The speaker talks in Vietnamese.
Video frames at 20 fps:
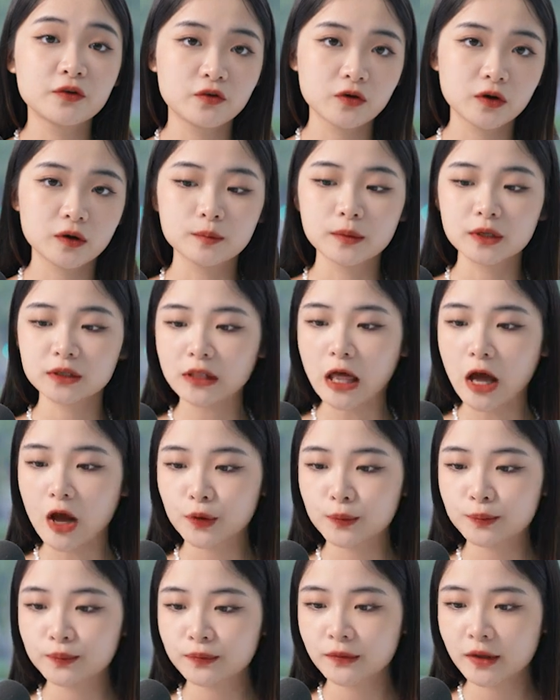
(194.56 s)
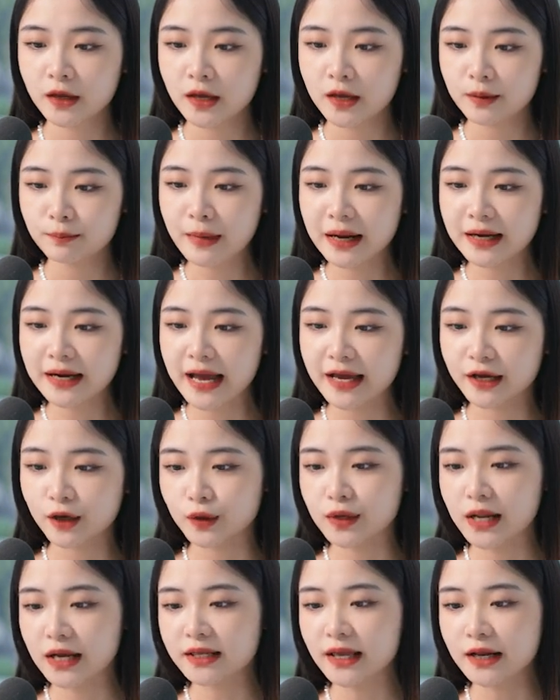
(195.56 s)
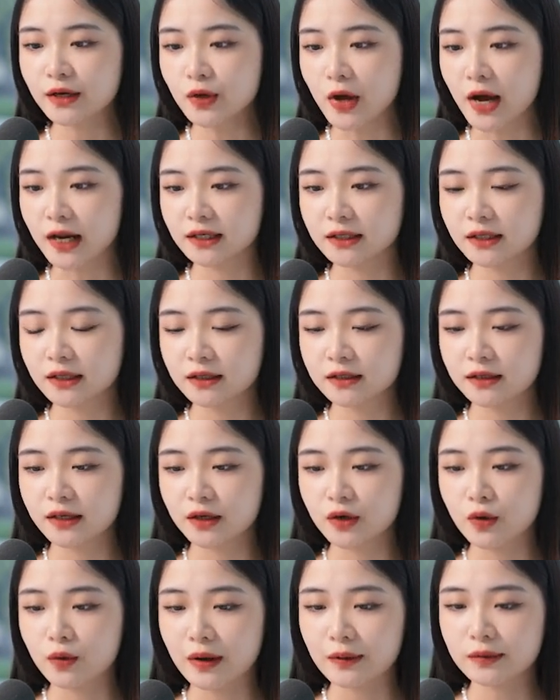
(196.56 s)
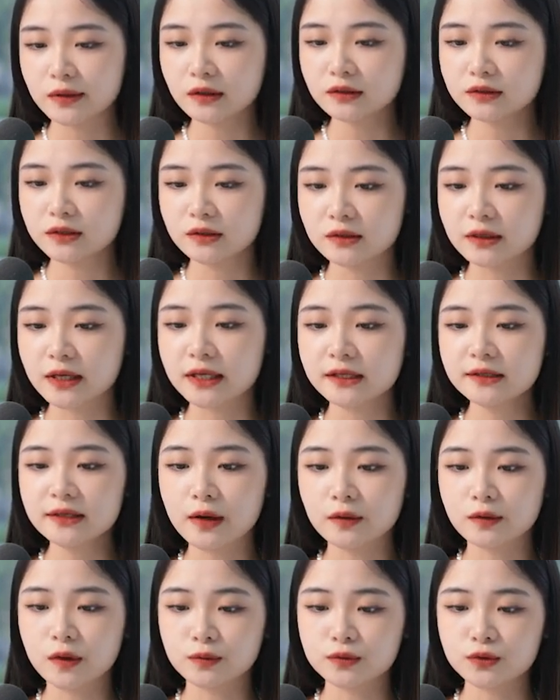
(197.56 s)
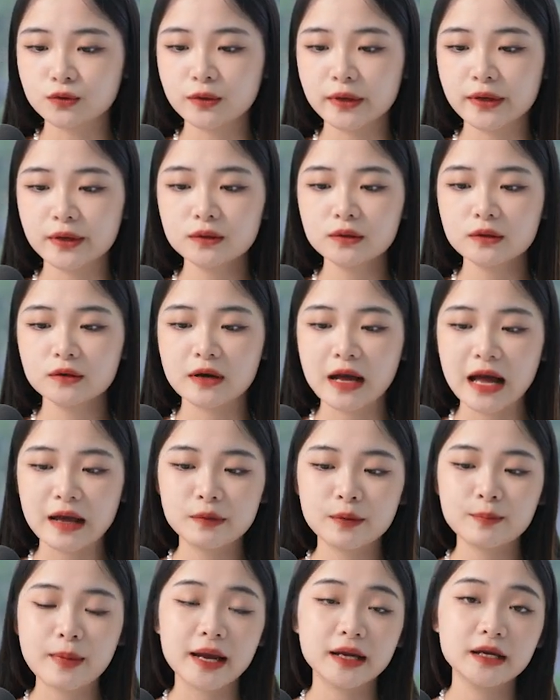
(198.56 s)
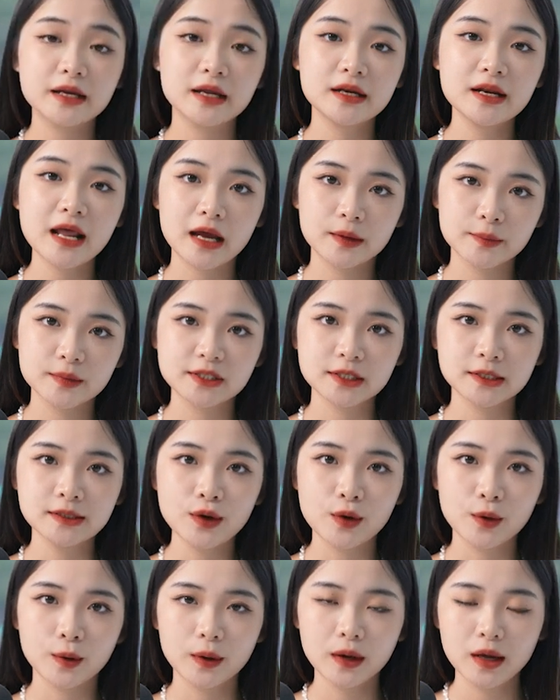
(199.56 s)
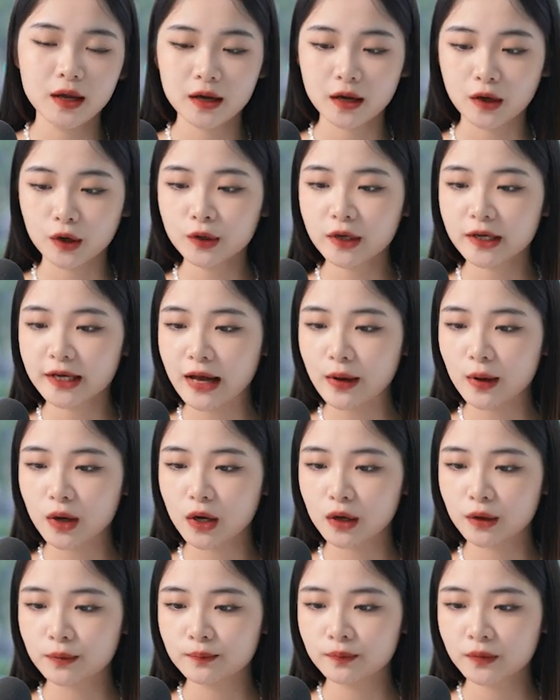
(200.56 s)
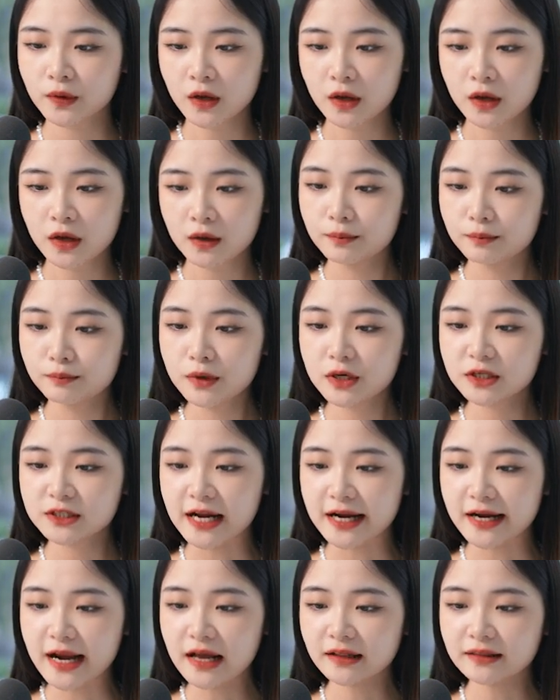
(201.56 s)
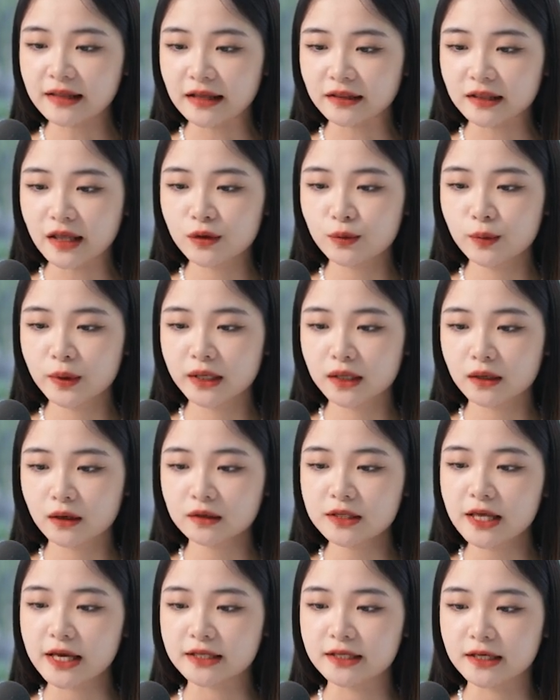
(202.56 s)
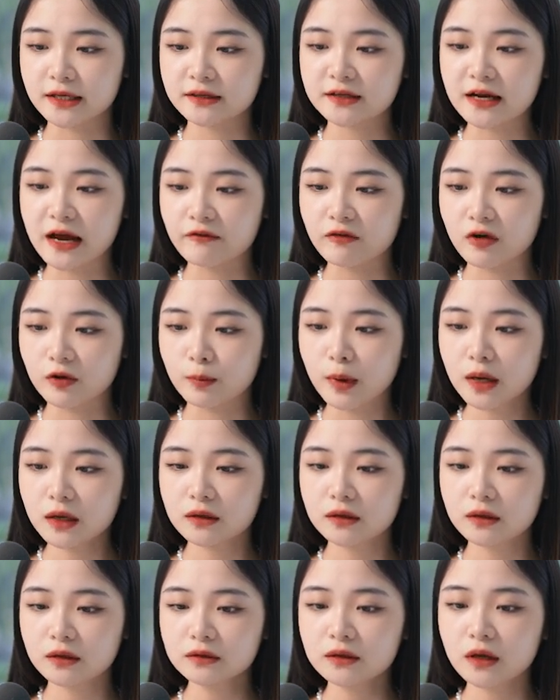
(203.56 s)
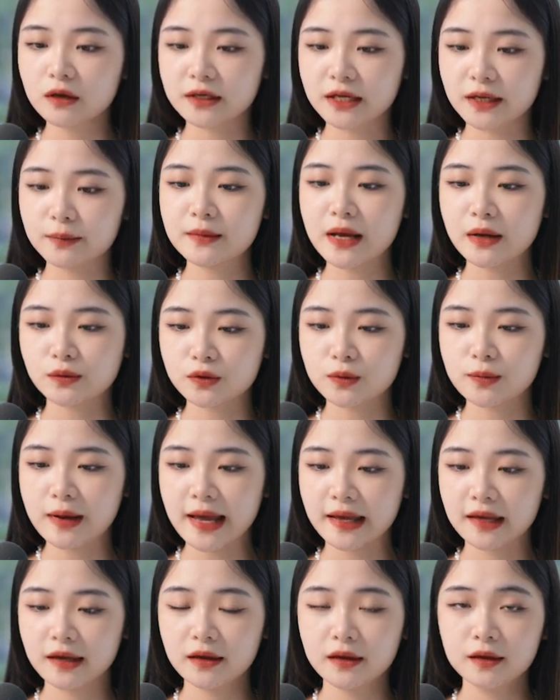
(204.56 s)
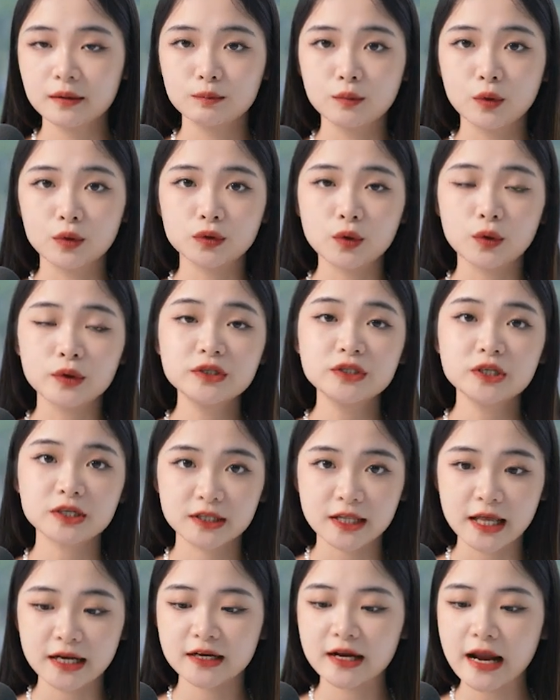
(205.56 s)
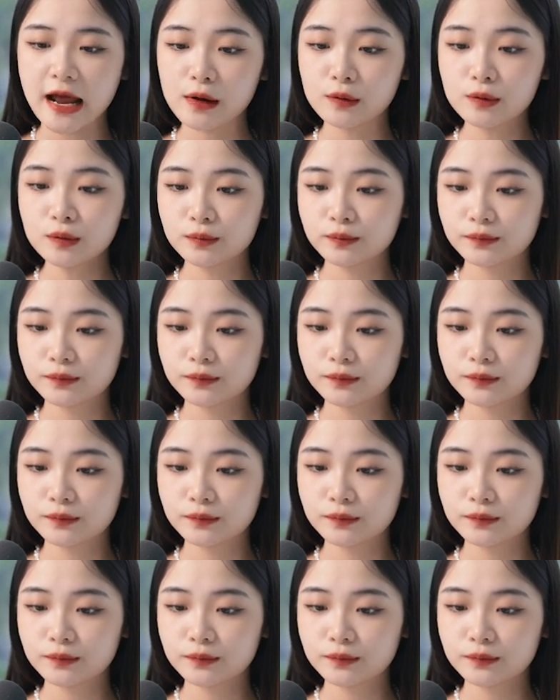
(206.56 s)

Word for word: vừa mưa to. Ban ngày có nắng gián đoạn, nhiệt độ cao nhất dự kiến dao động chủ yếu từ 27 đến 29 độ, có nơi cao hơn. Mưa rải rác tại Tây Nguyên có thể diễn ra vào bất cứ thời điểm nào trong ngày, buổi tối trời tạnh ráo.